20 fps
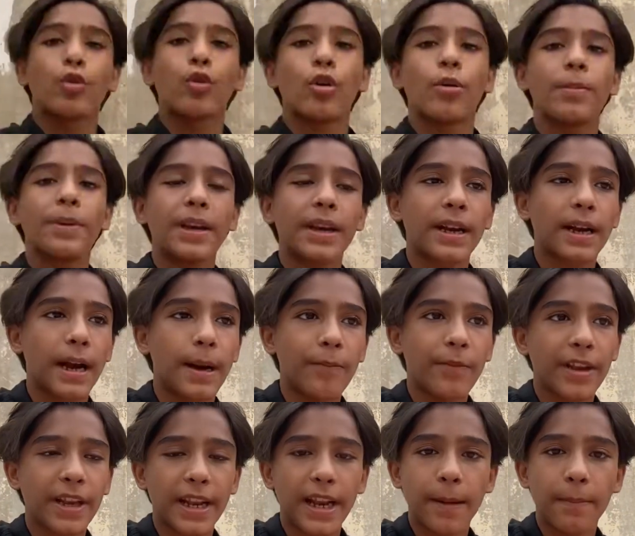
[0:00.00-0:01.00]
तो अभी ये काम
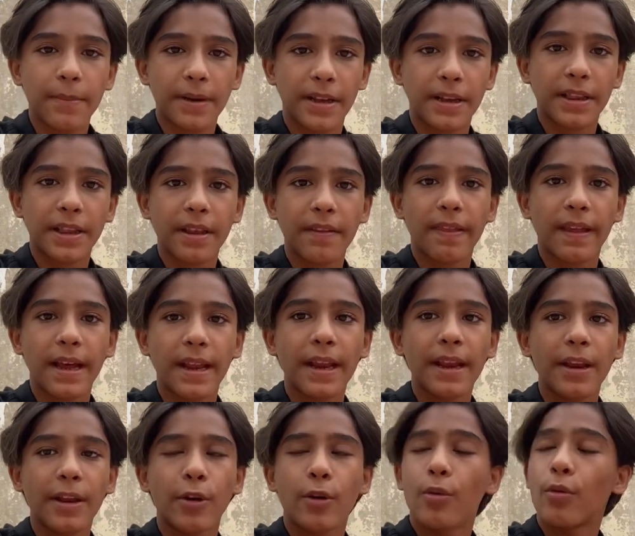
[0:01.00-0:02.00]
वगैरह हम करते हैं सारे
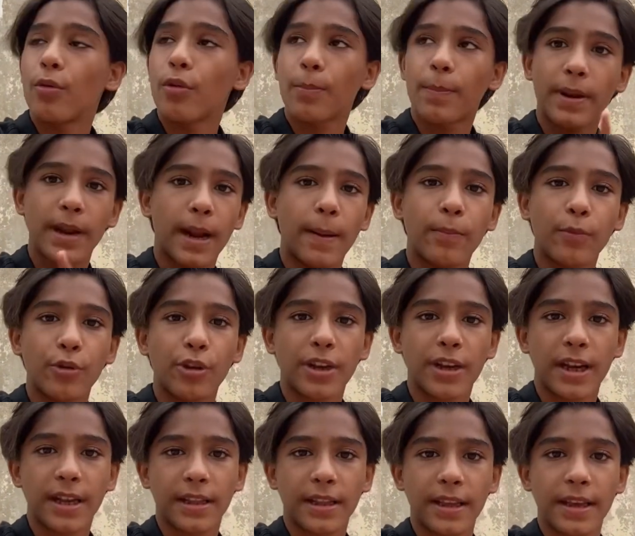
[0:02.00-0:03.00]
और फिर आपको दिखाते